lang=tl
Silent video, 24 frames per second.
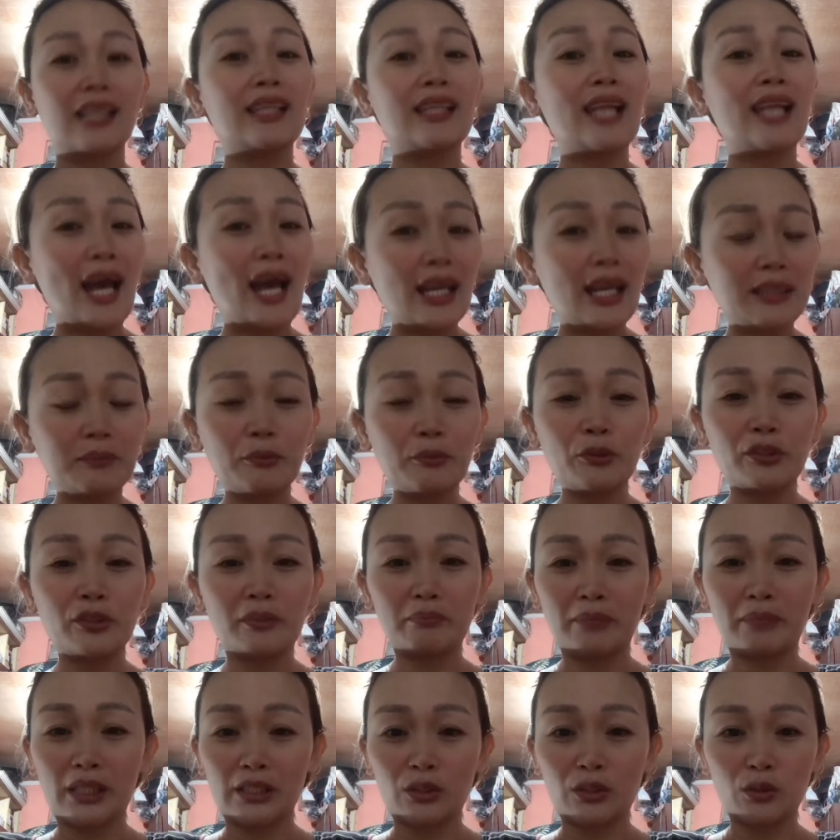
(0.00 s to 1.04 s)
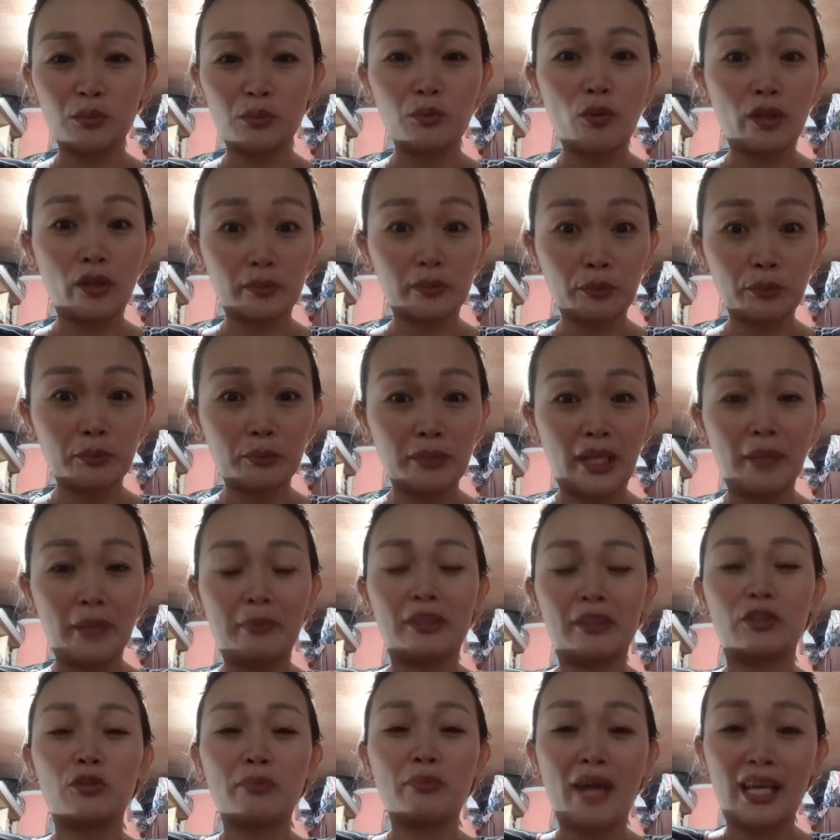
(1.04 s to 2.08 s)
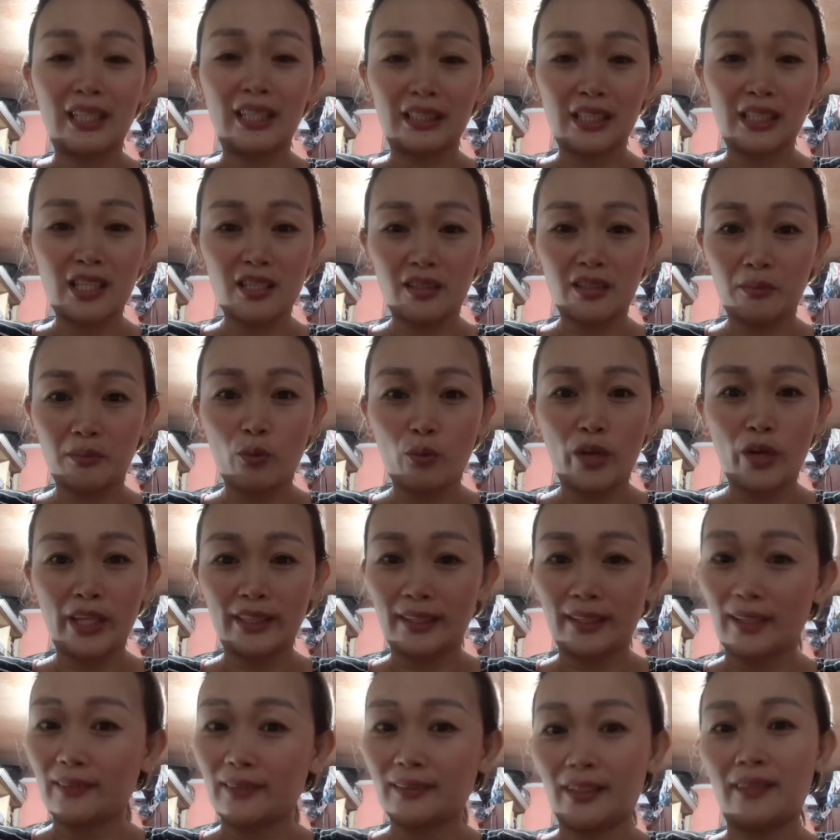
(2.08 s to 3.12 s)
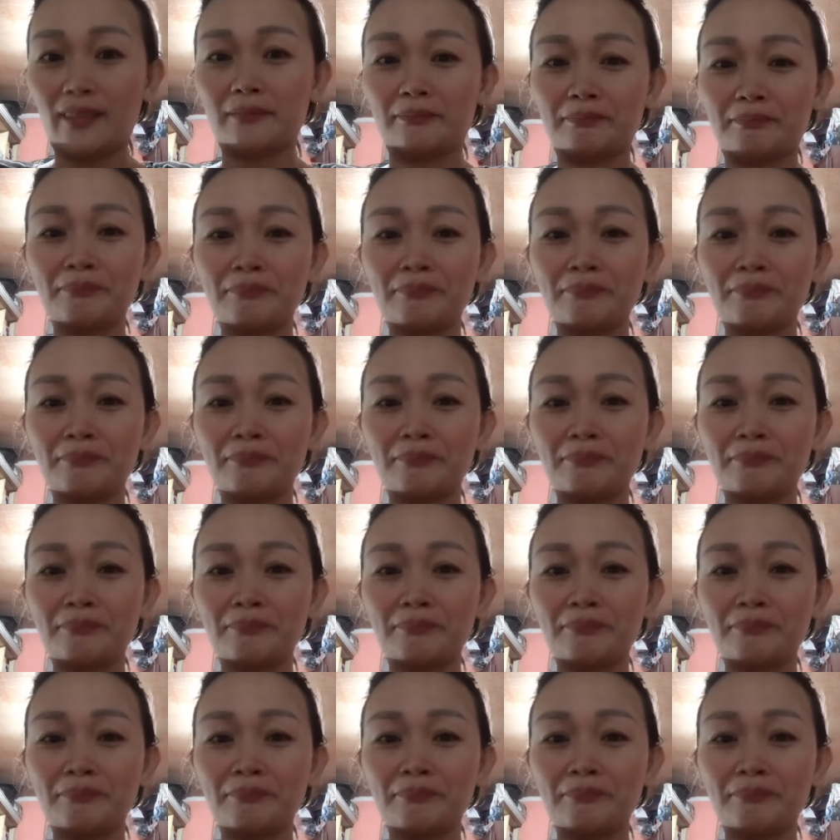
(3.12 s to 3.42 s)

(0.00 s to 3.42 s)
Lahat po ng pagsubok at problema dumarating sa buhay natin.